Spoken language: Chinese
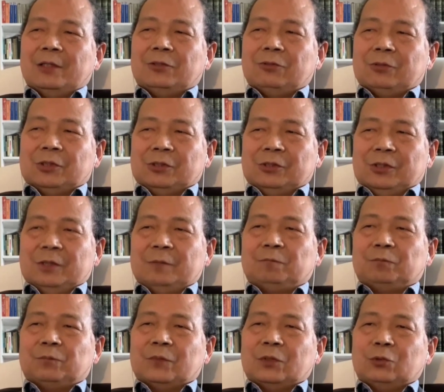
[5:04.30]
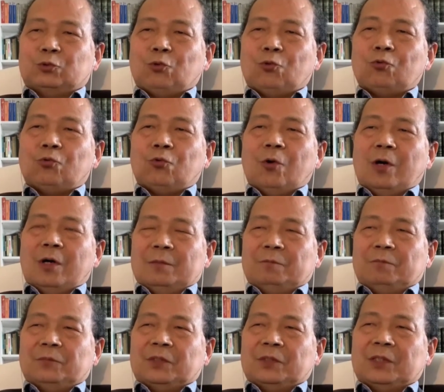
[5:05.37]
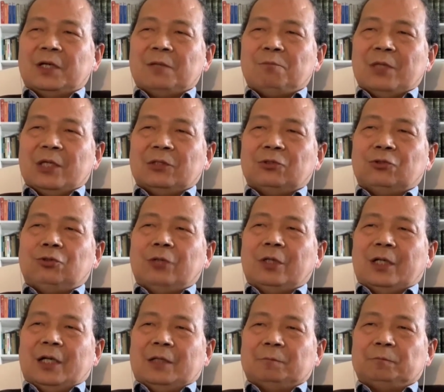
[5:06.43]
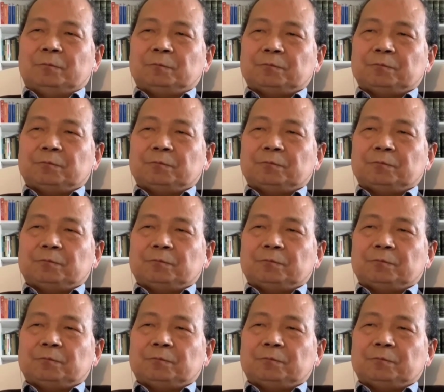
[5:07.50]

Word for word: 就是中国更明确了，